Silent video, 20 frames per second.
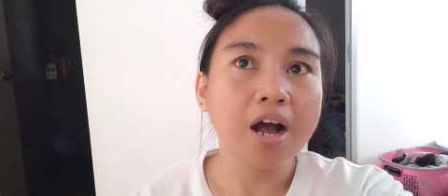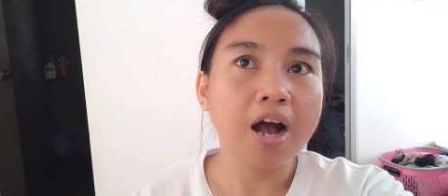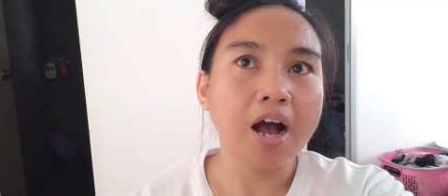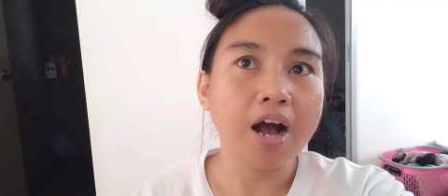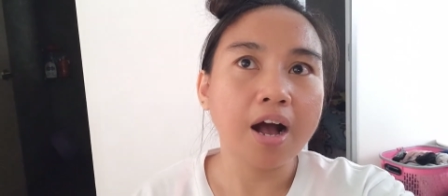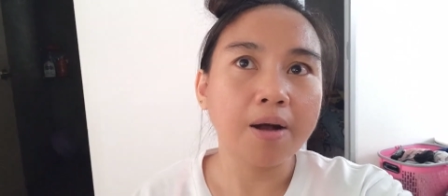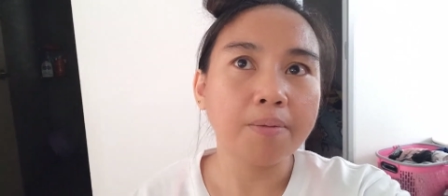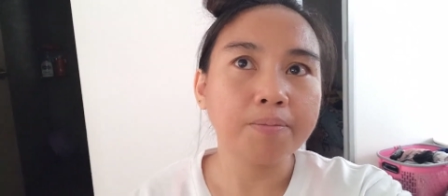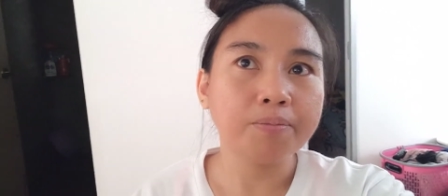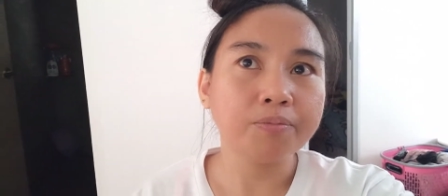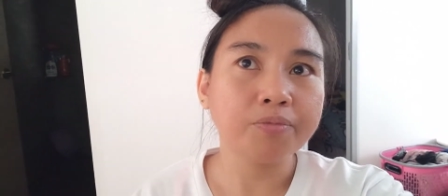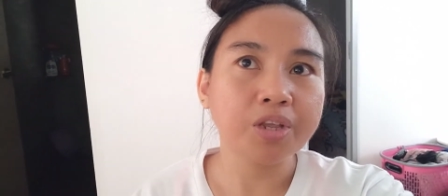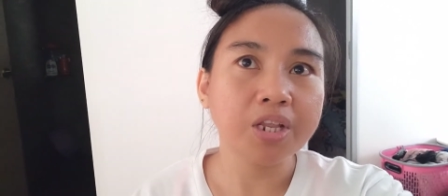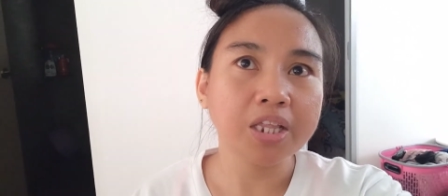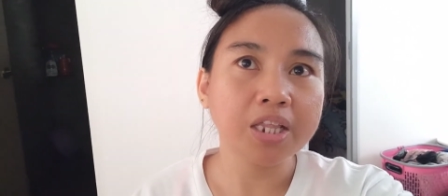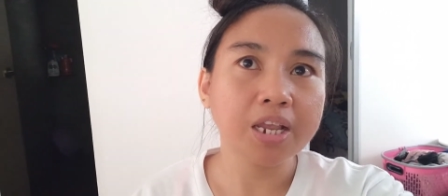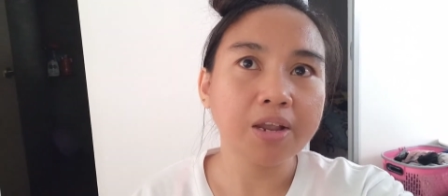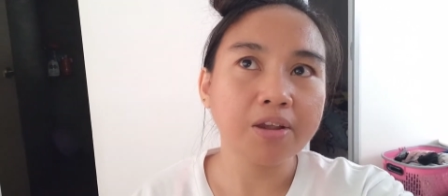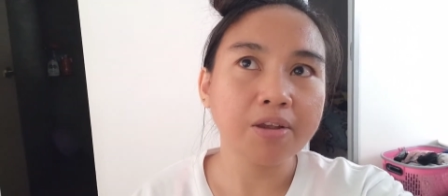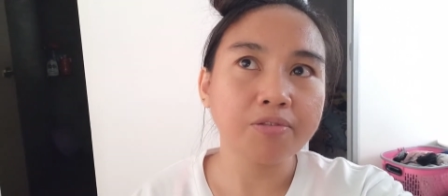um,
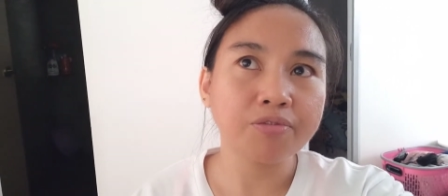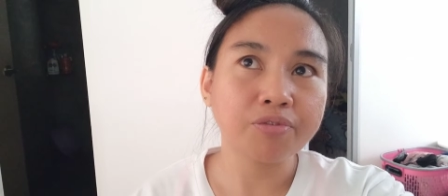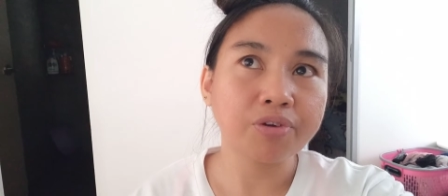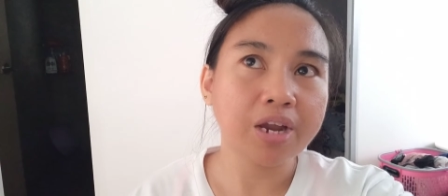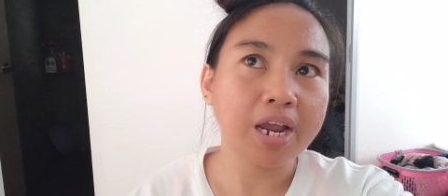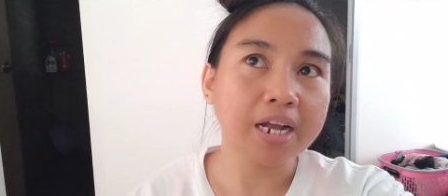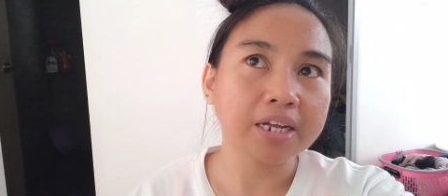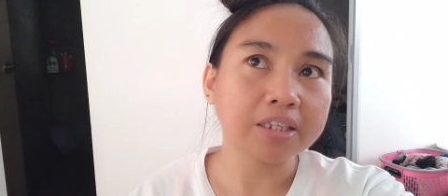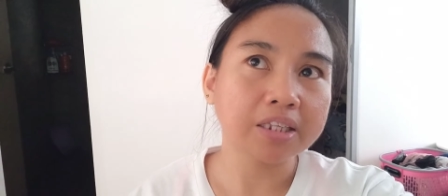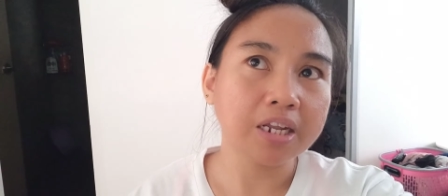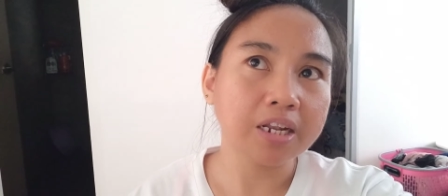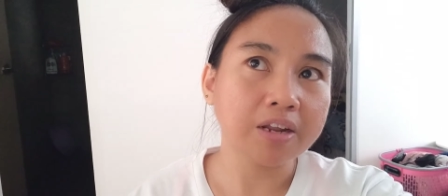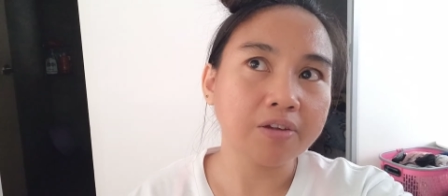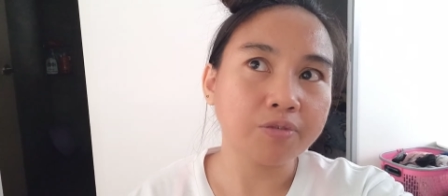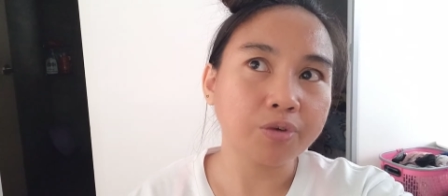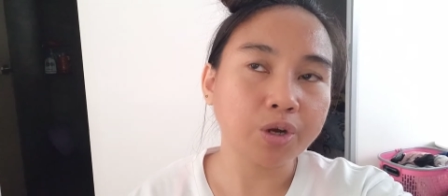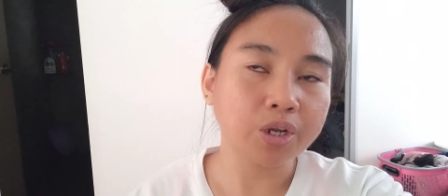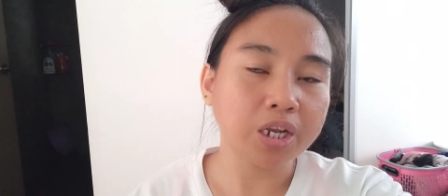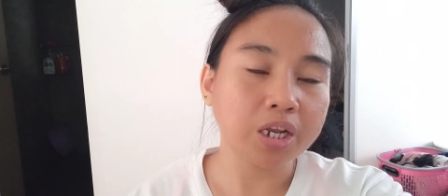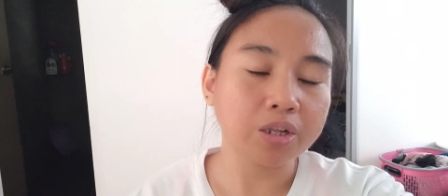hindi free ang
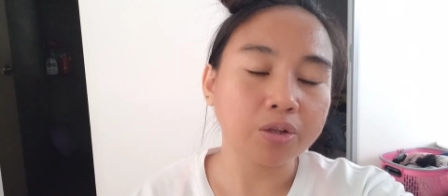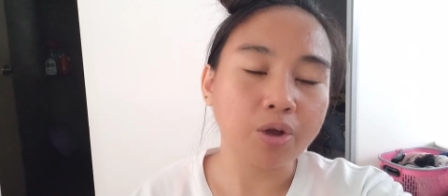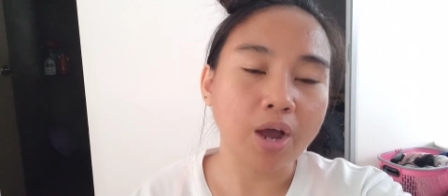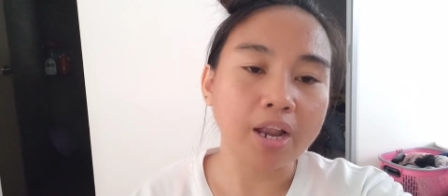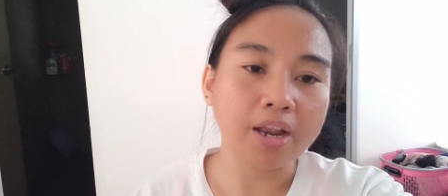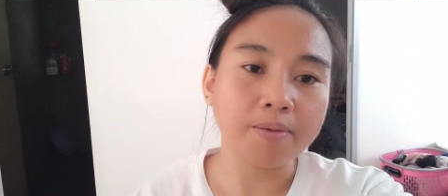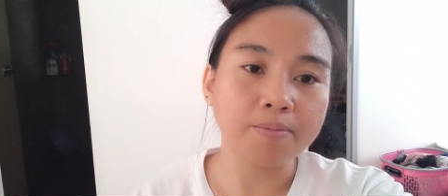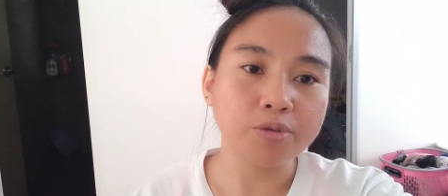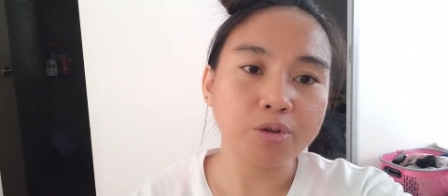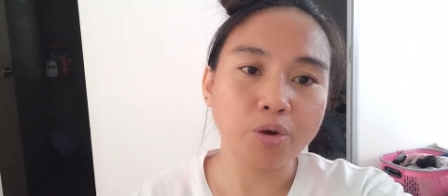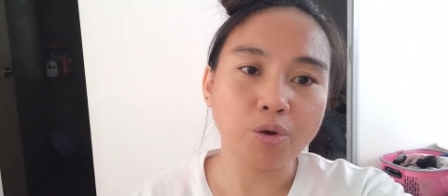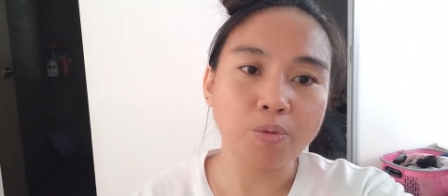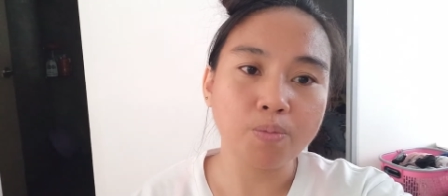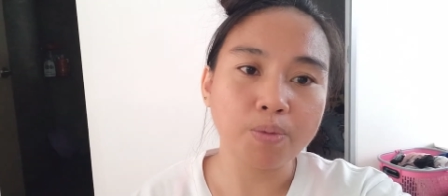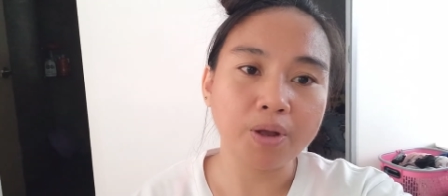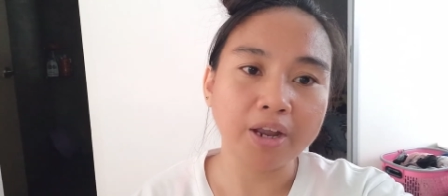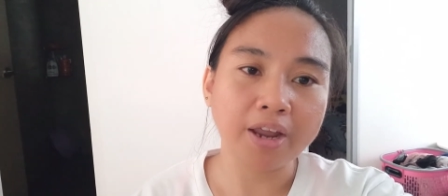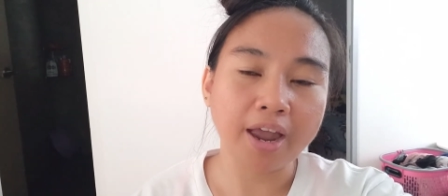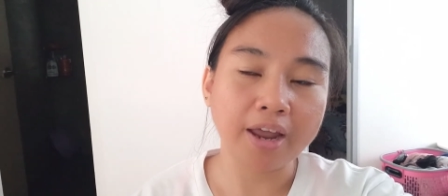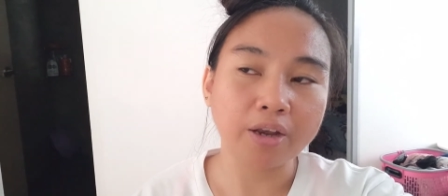deliver dito. Alam nyo
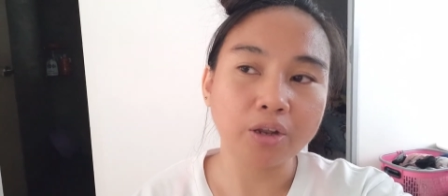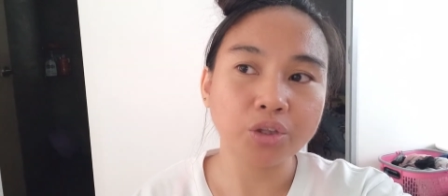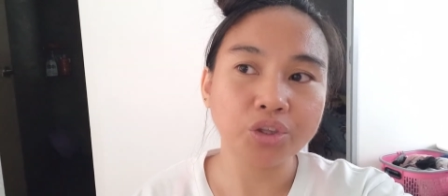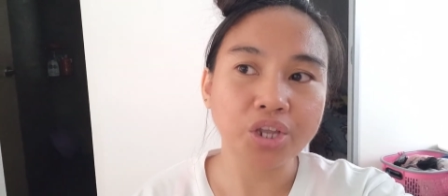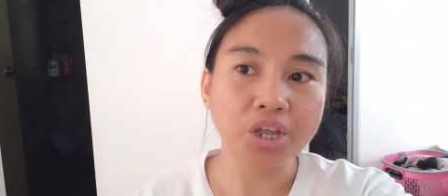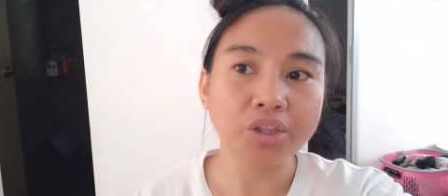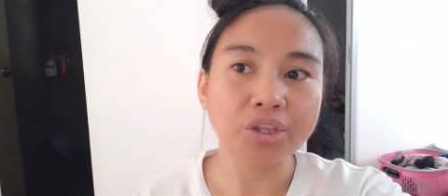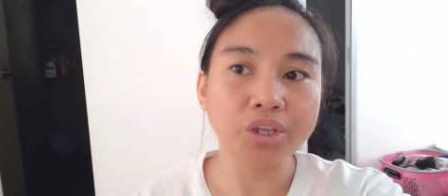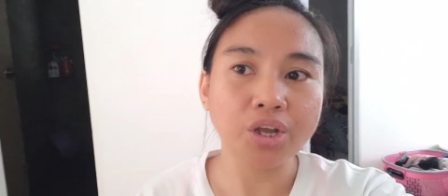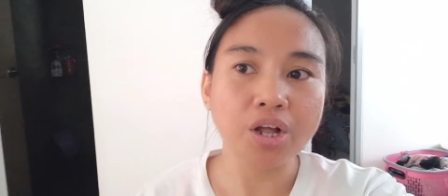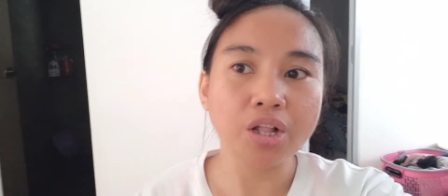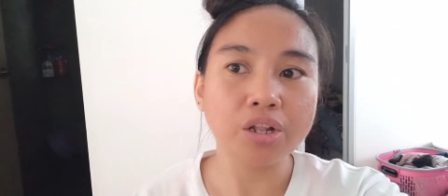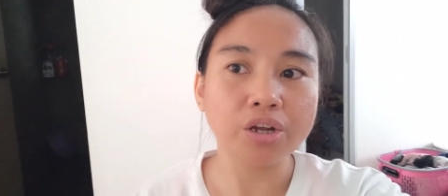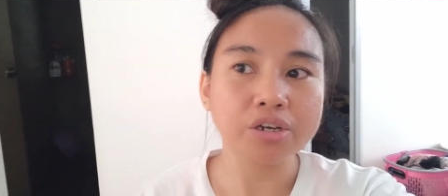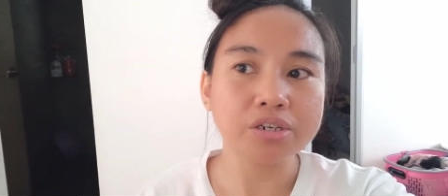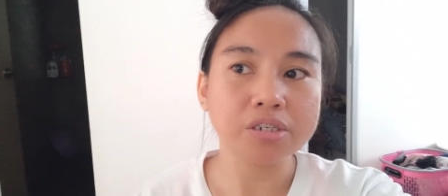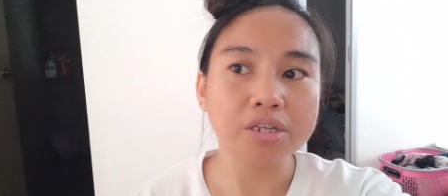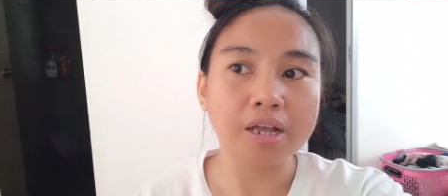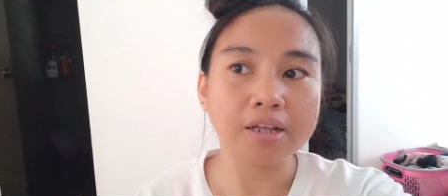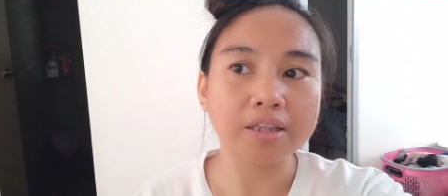kung magkano, $10
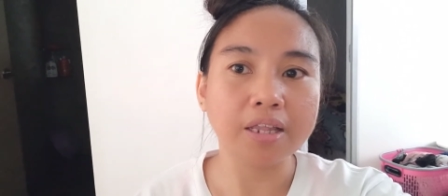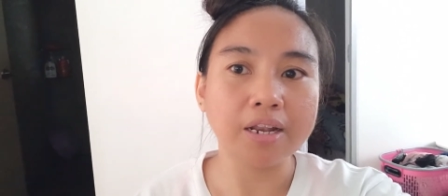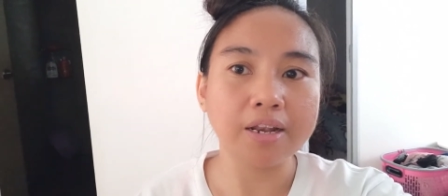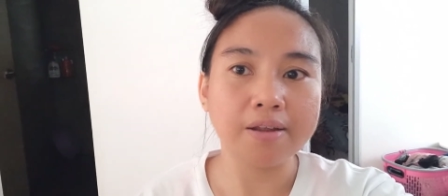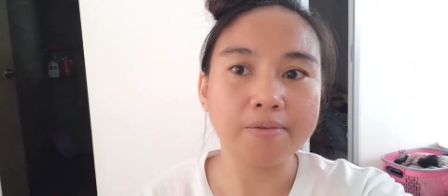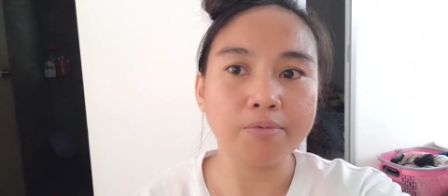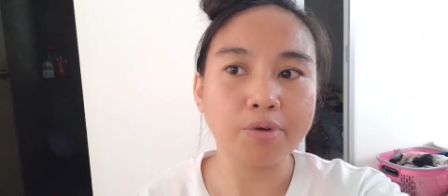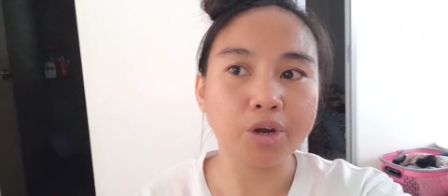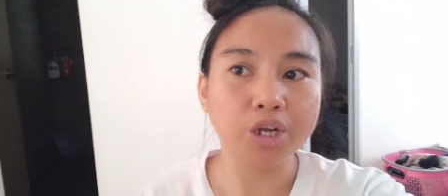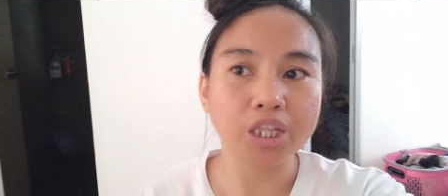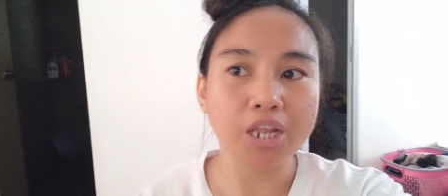ang deliver.